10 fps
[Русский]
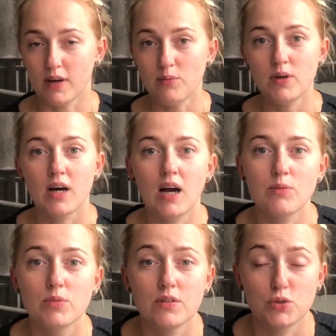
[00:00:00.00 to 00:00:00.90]
вам, как
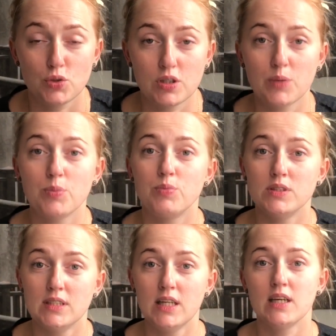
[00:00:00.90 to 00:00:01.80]
мы все-таки
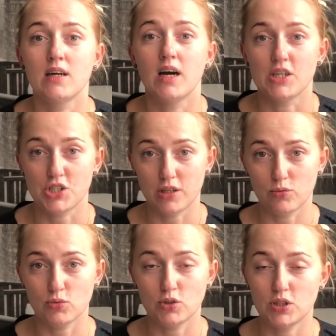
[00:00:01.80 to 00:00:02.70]
победили кашель
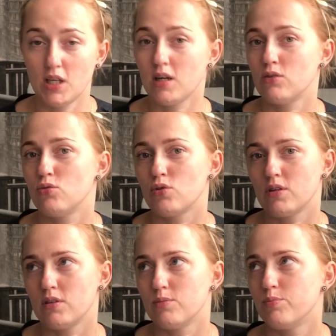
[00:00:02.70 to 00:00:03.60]
у детей,
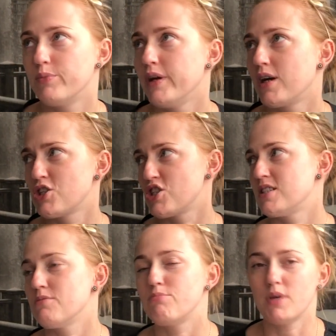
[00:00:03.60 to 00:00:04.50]
который, мне
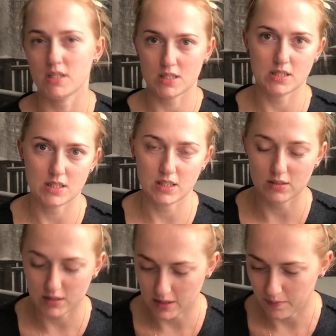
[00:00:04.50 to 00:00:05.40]
кажется, месяц
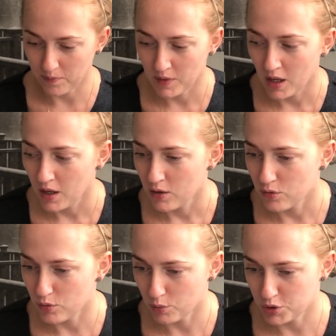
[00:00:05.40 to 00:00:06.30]
длился.
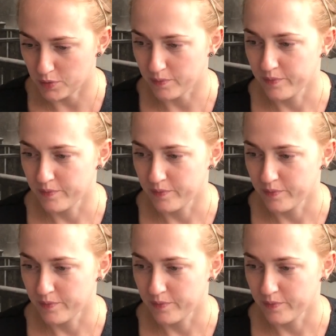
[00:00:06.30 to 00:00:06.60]
В общем,